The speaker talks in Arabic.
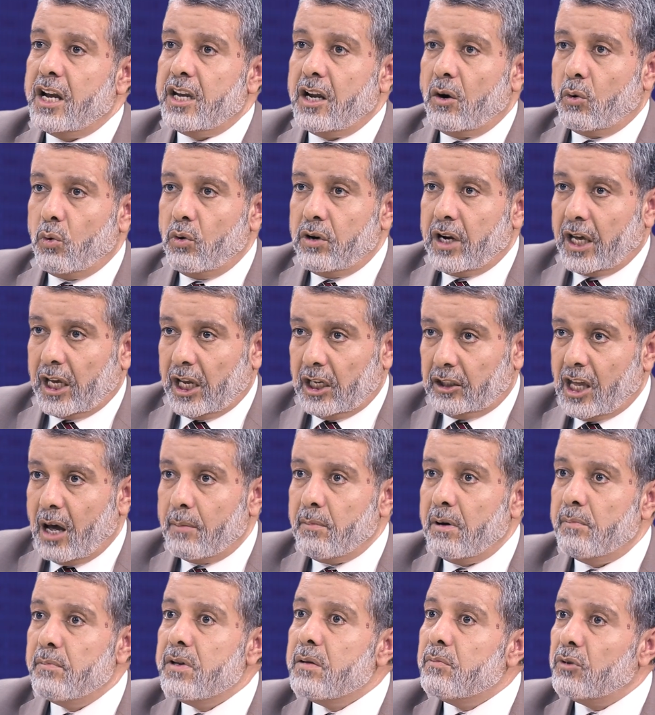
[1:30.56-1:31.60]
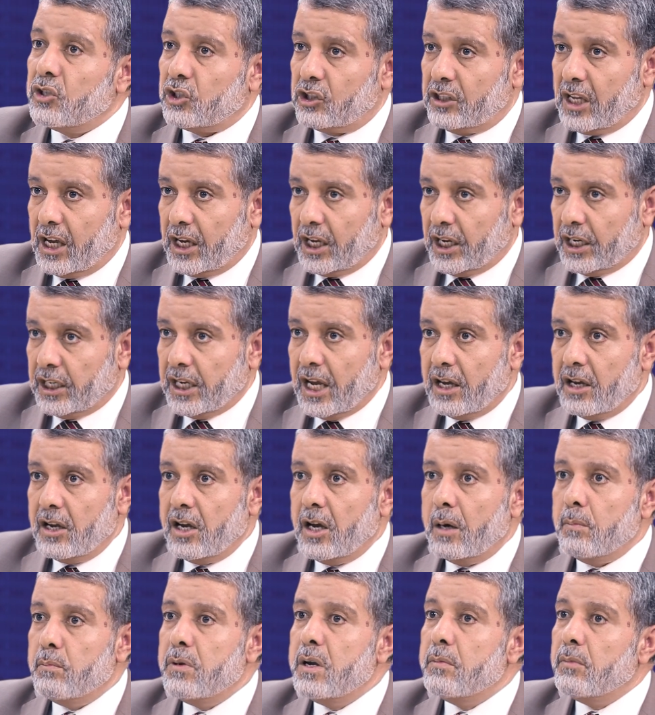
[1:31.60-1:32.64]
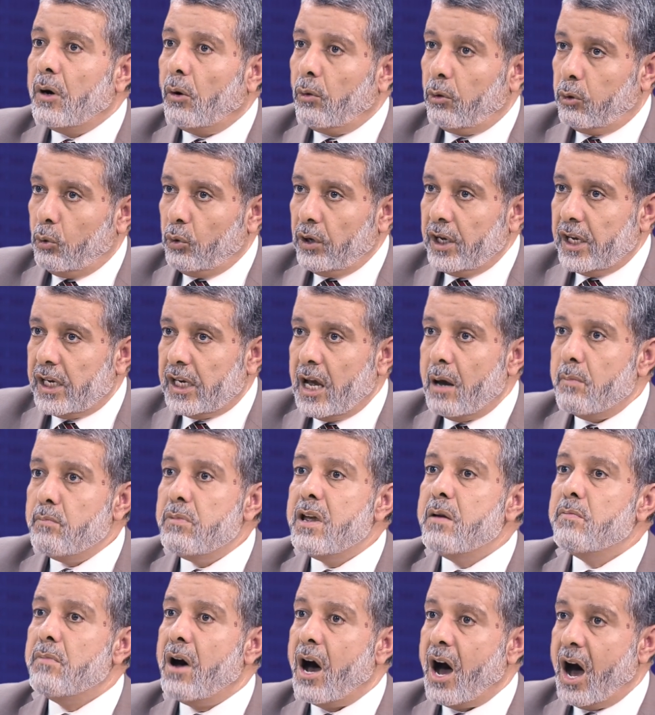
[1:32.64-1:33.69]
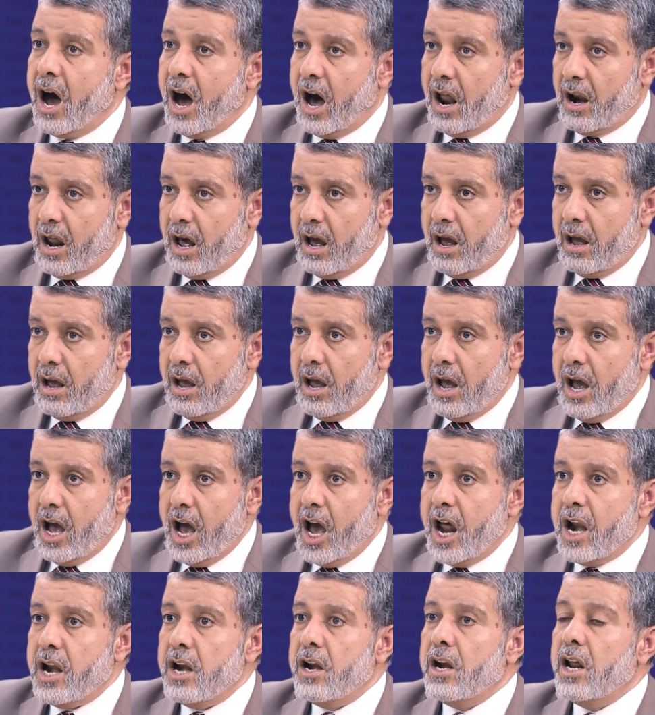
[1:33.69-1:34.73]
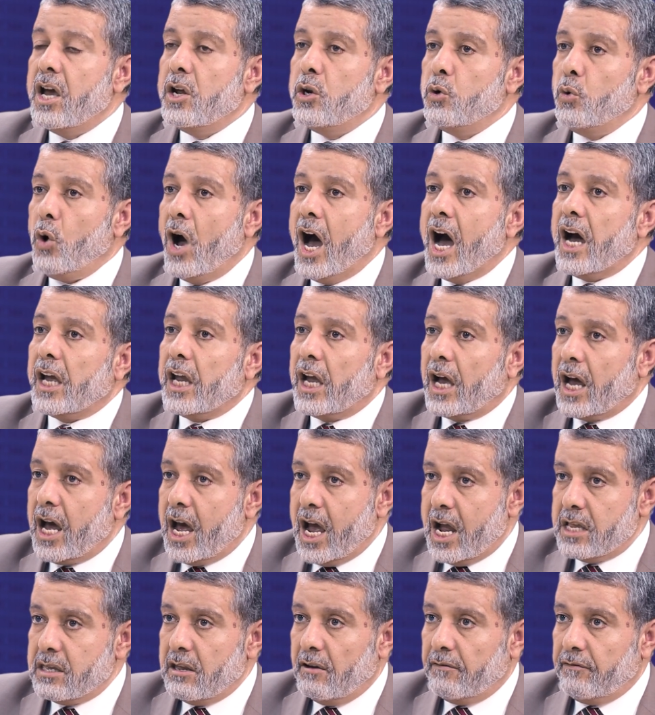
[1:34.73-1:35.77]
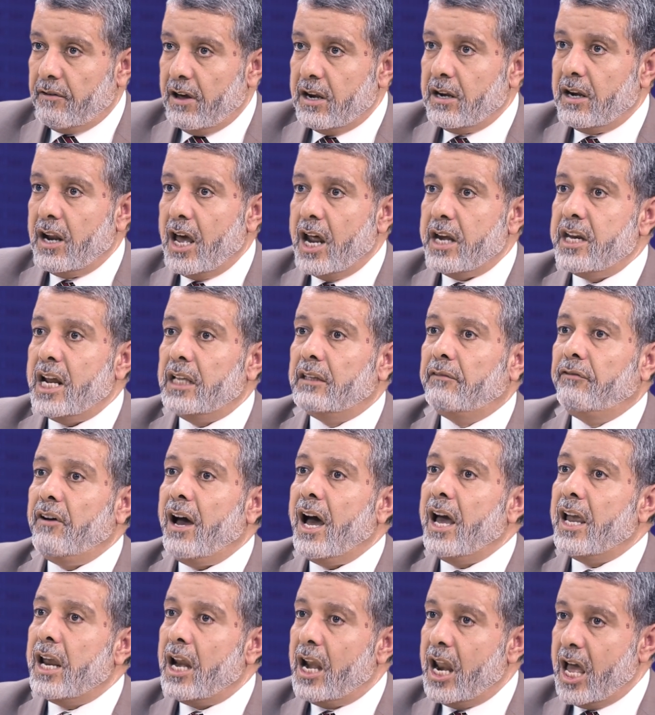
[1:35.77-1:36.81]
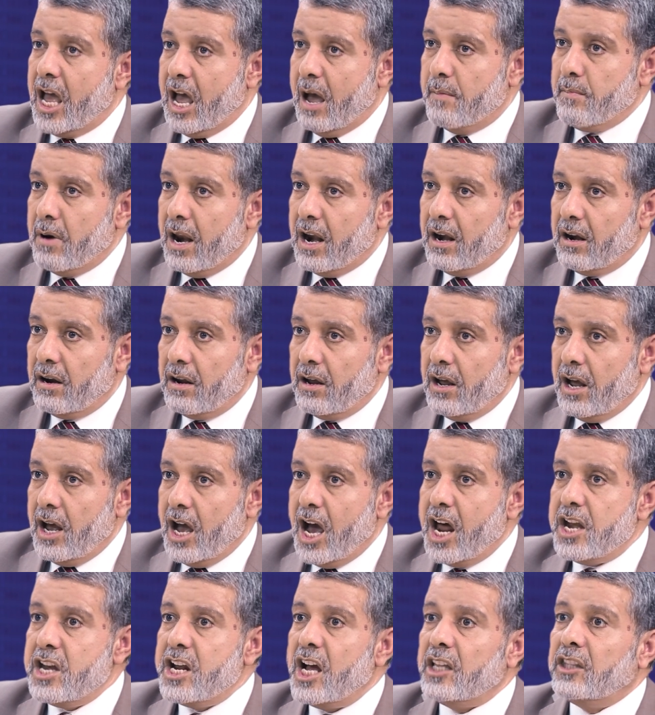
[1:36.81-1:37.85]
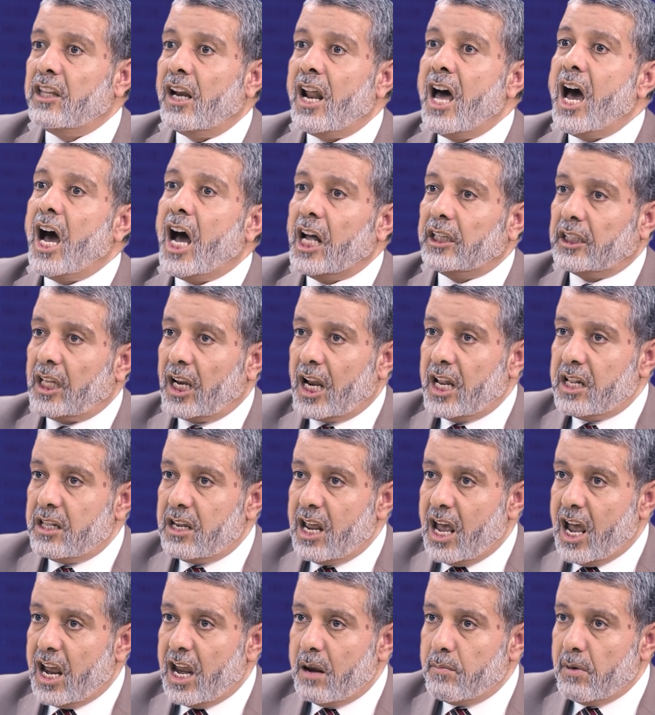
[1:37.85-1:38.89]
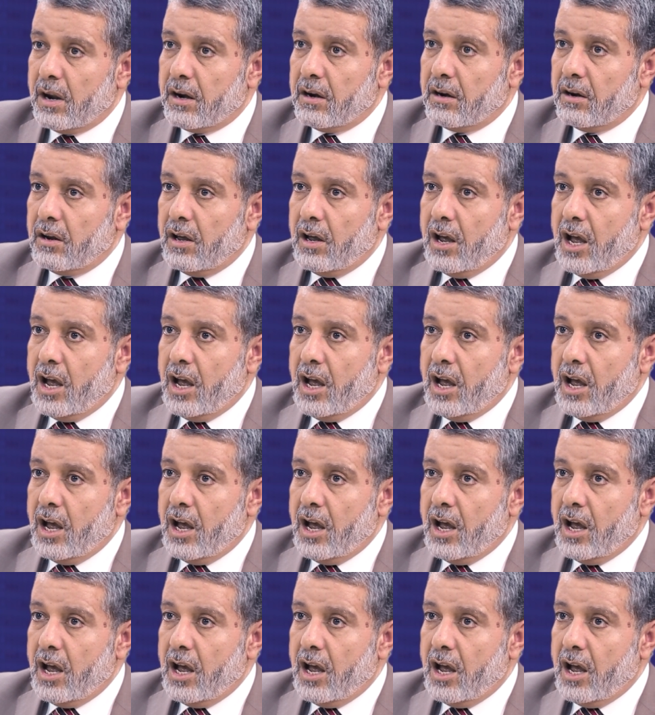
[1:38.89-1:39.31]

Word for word: أن يكون خطابا بمصداقية بموضوعية بمهارة أن يحقق هدفا أن يدفع إلى أمل أن يدرأ خطرا داهما